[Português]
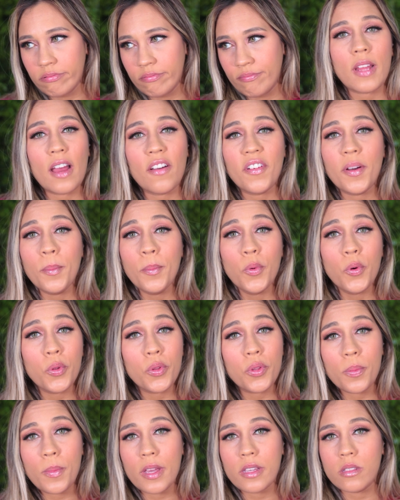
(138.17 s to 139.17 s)
tava
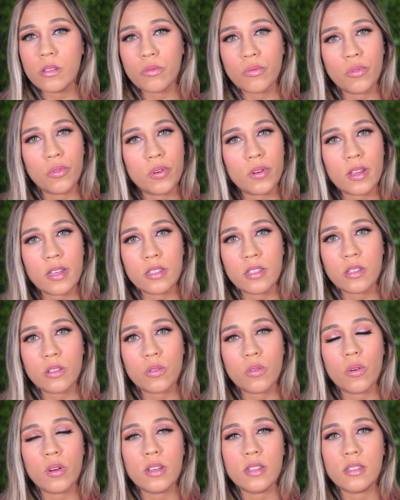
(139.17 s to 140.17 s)
muito mais escuro que essas
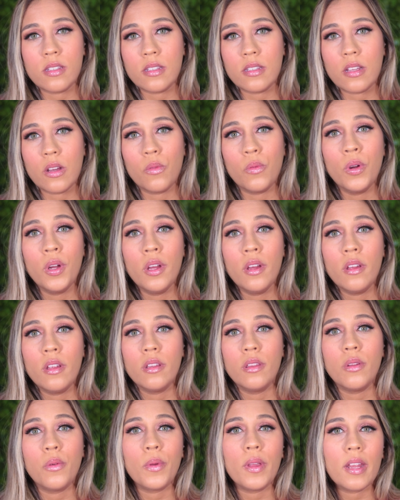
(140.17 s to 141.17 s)
cores, então
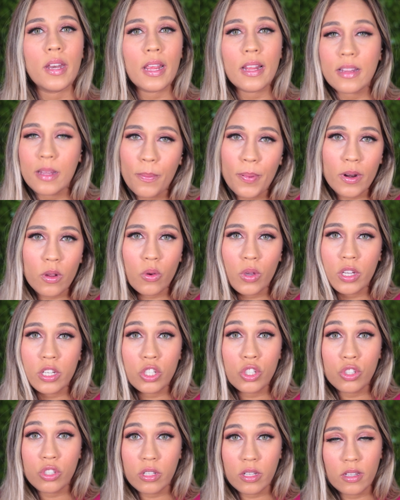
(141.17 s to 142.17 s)
não ia nem dar para
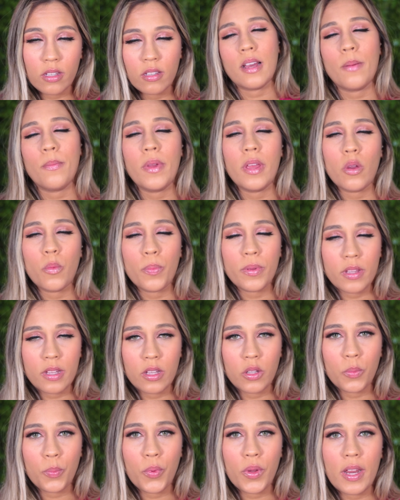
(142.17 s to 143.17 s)
corrigir. Acabei
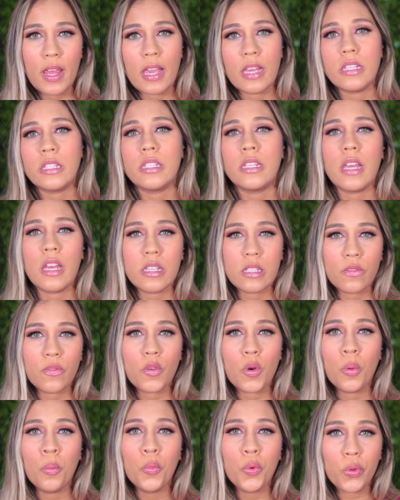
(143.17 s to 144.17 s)
optando por esse e esse
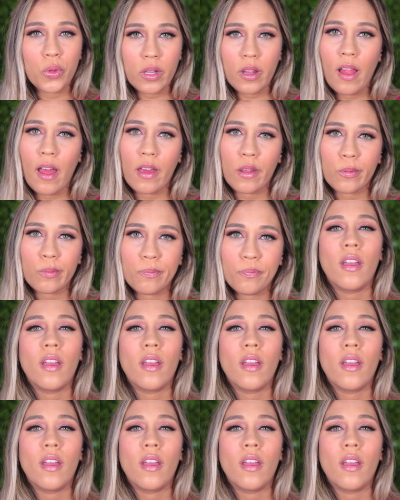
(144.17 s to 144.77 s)
ficou muito claro.